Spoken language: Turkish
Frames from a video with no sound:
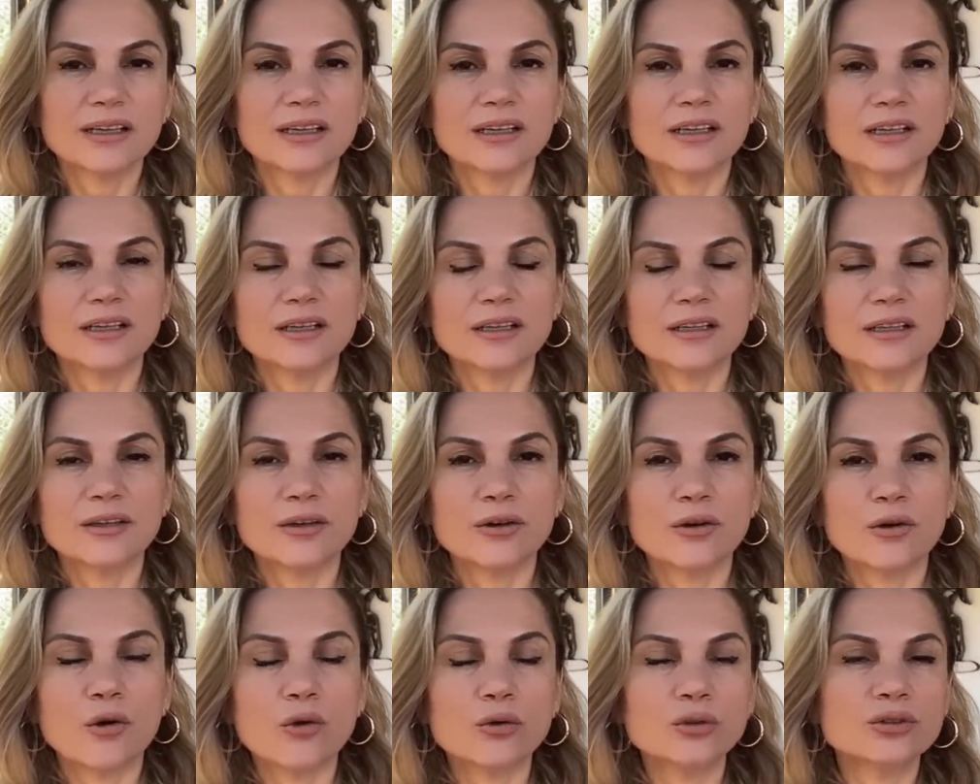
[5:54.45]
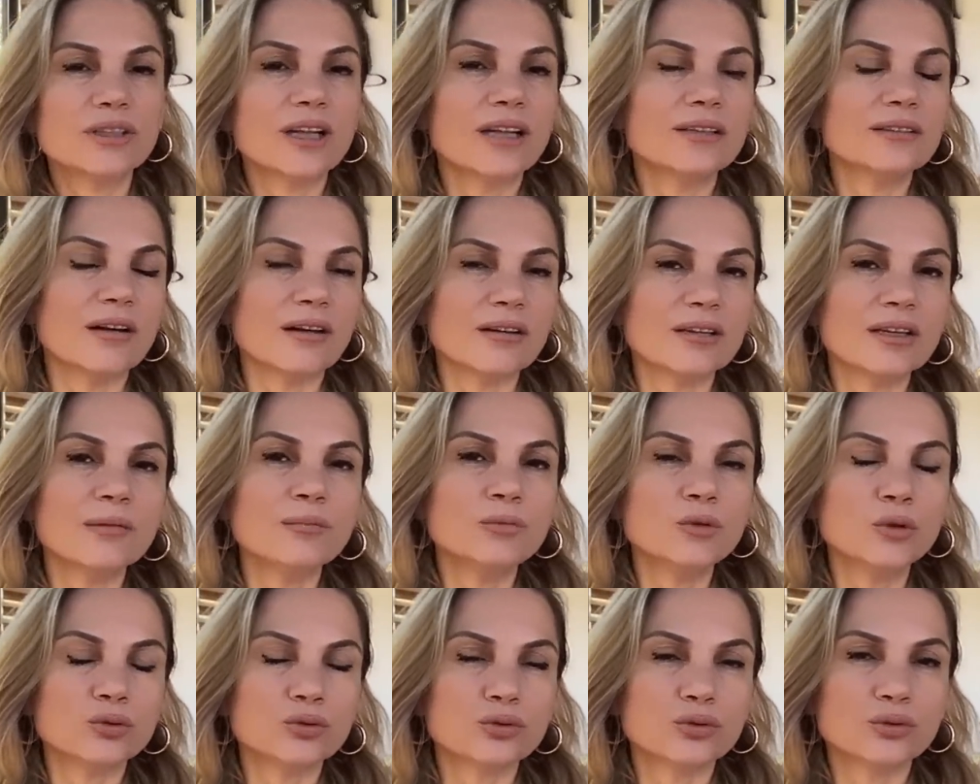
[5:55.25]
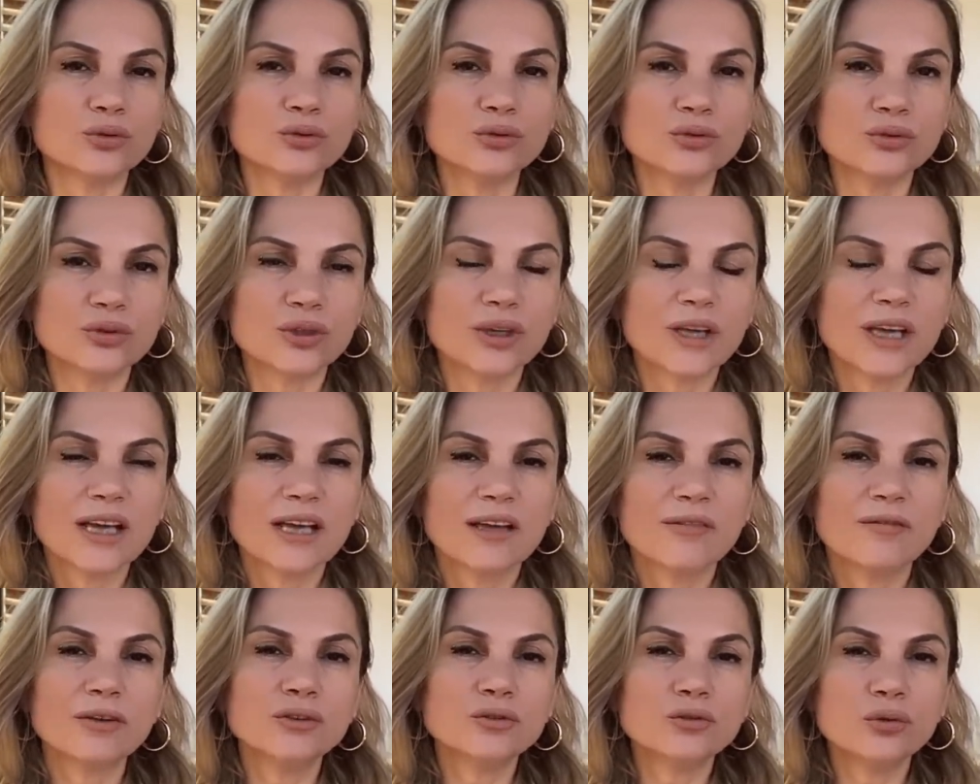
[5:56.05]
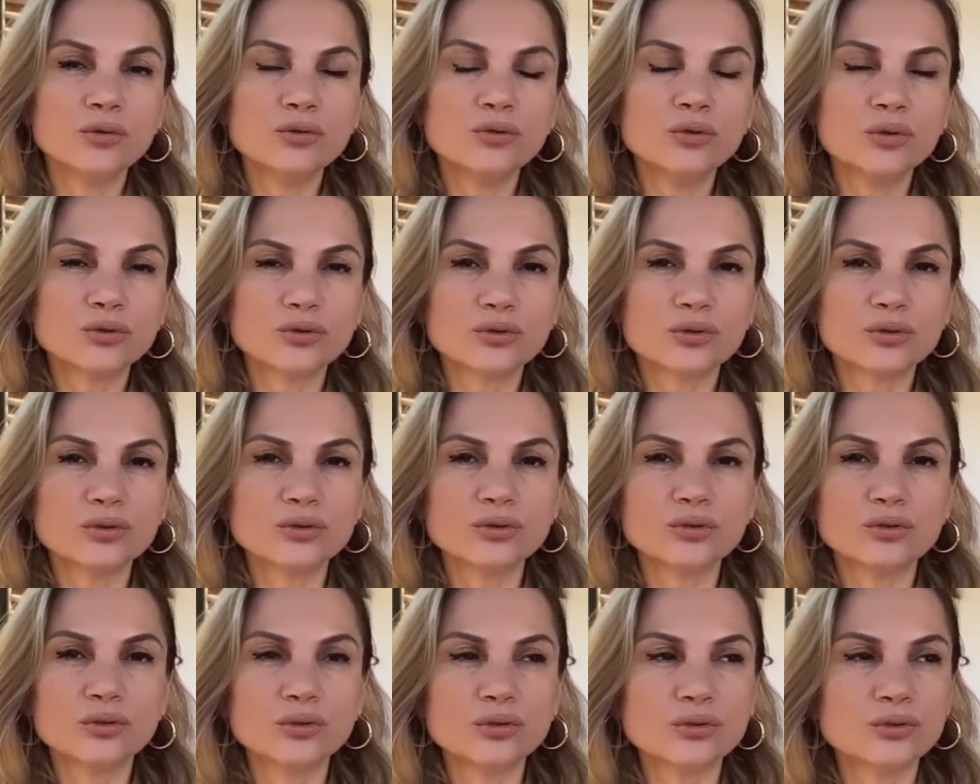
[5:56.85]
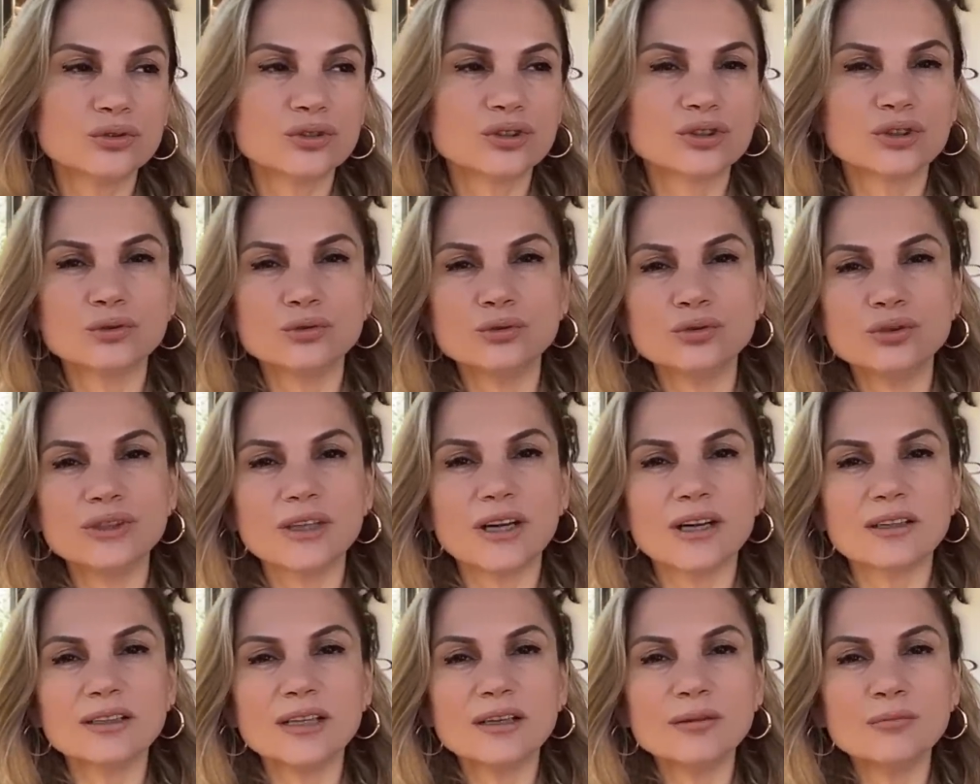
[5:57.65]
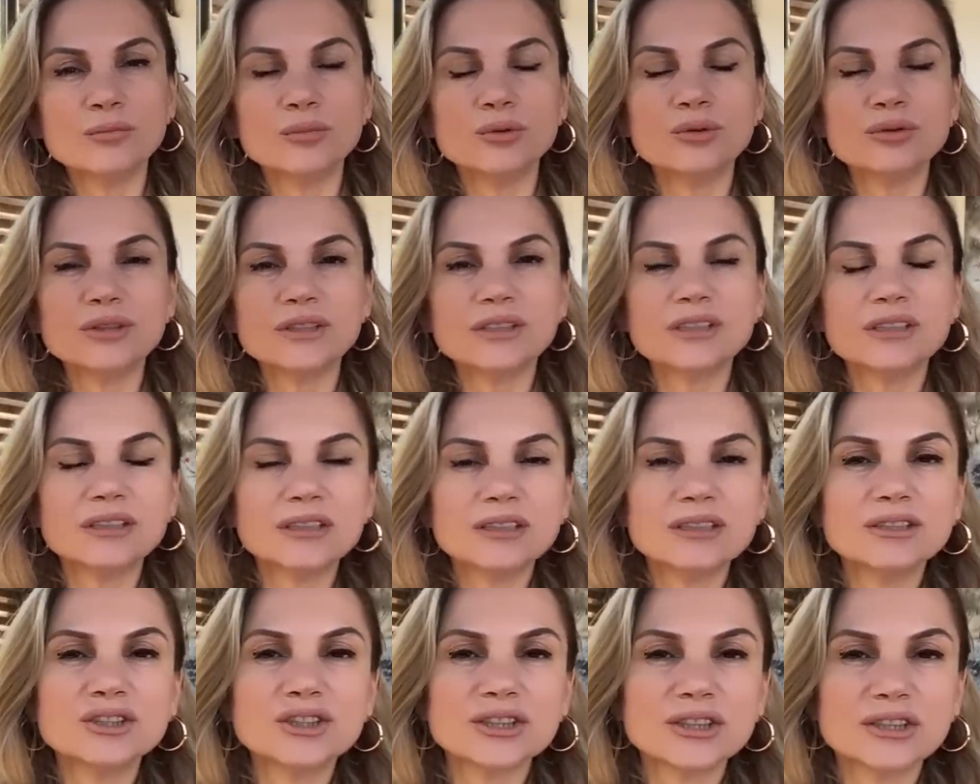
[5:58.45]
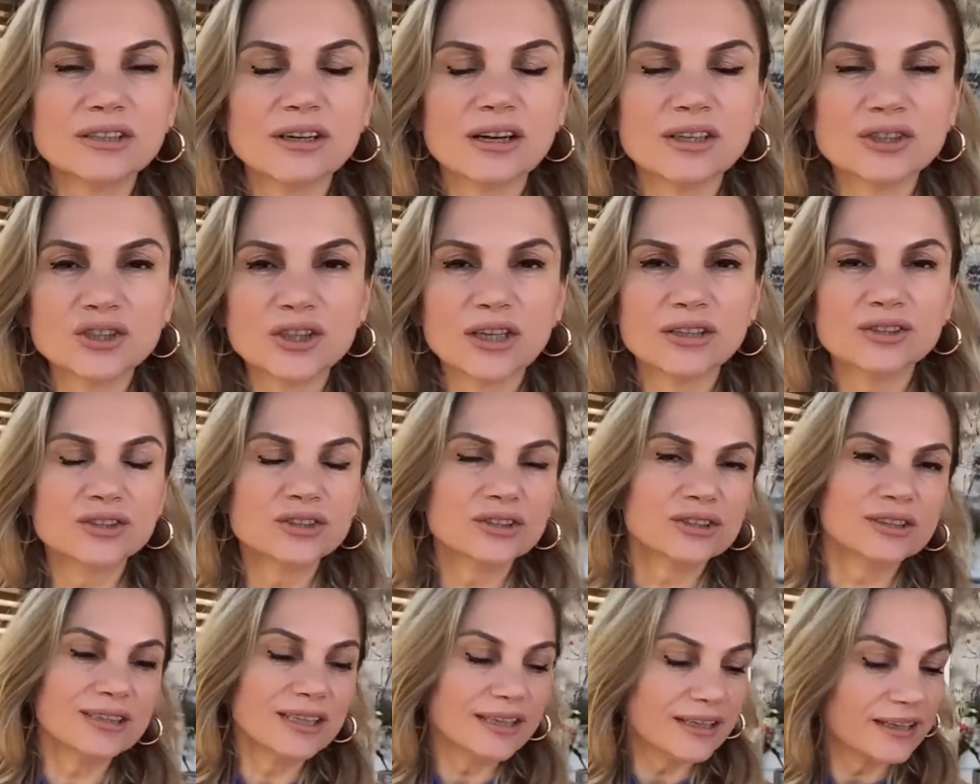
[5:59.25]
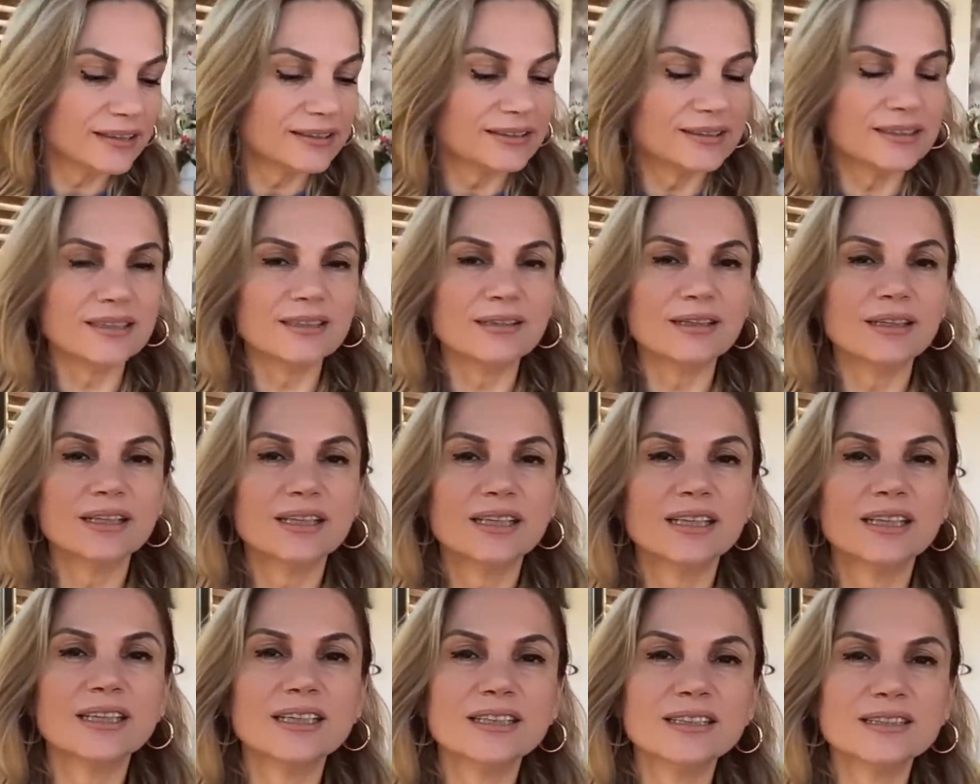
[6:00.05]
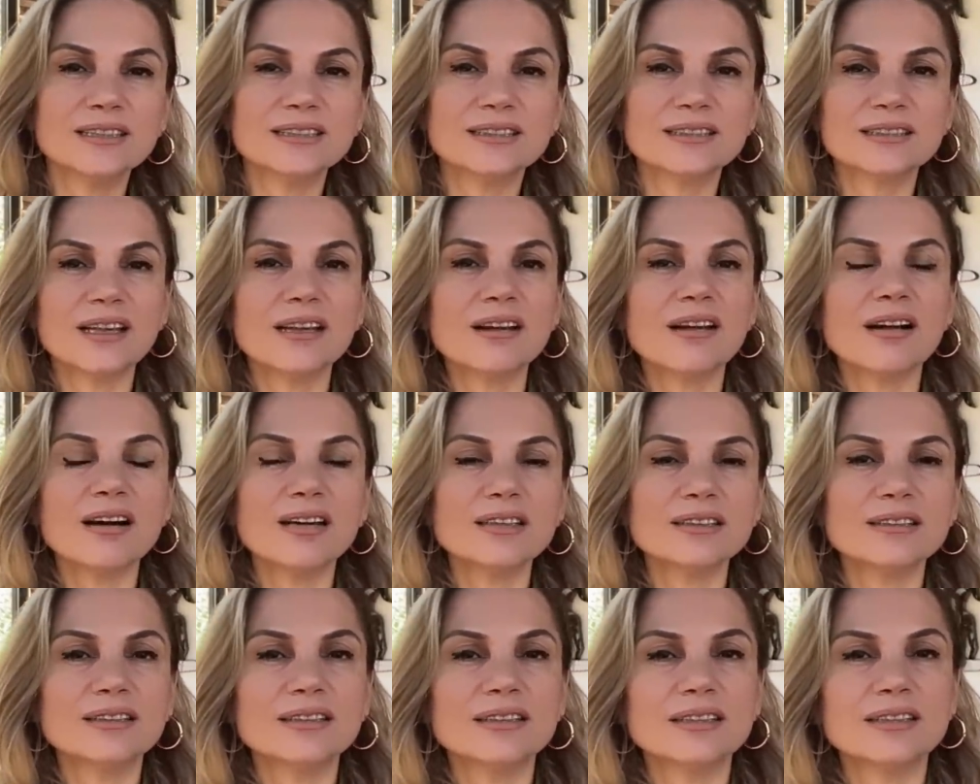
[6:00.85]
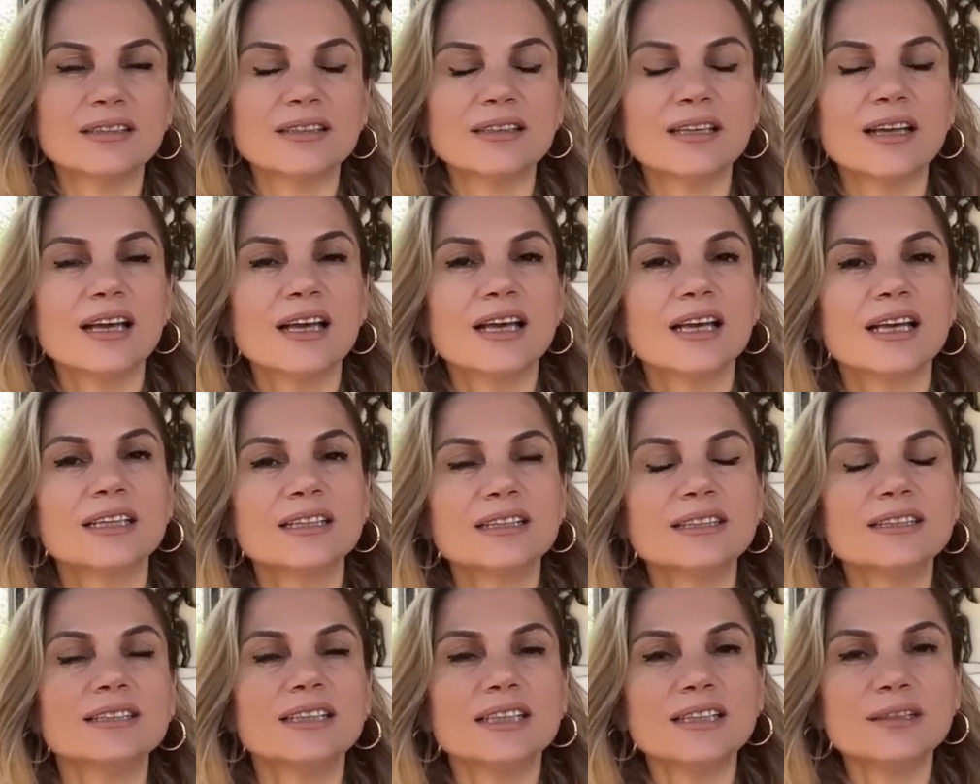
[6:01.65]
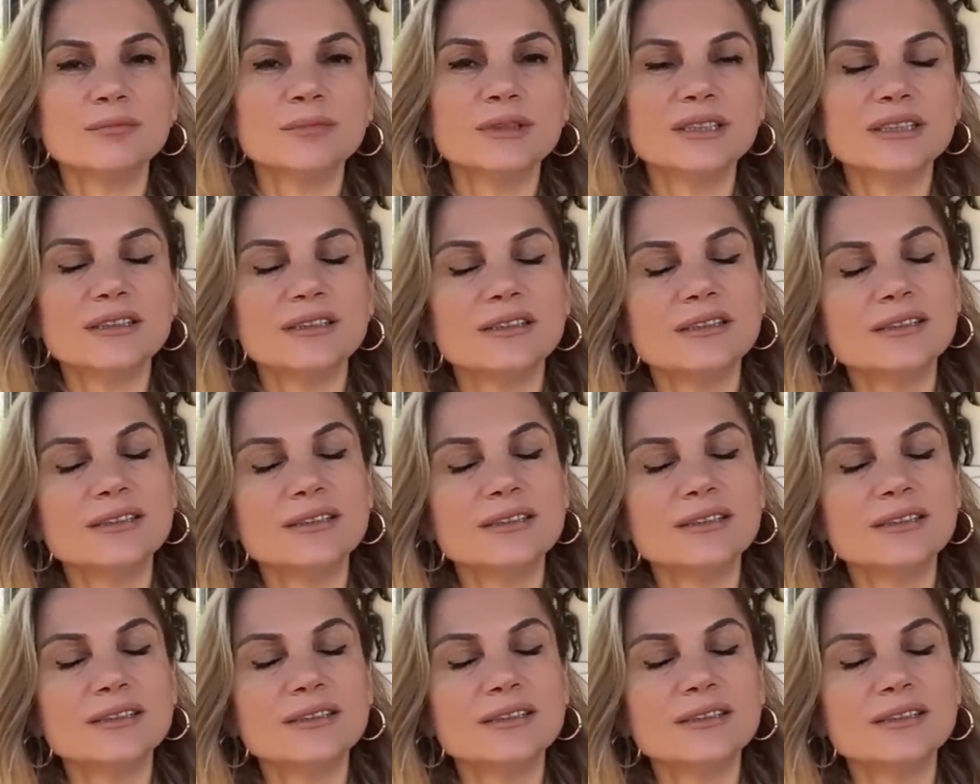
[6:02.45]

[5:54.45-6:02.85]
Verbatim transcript: E, oradan alamıyorsunuz. Ve dönüyorsunuz diyorsunuz ki dünyanın en büyük ikinci ihracatçısı neresi? Hindistan haydi gidelim midi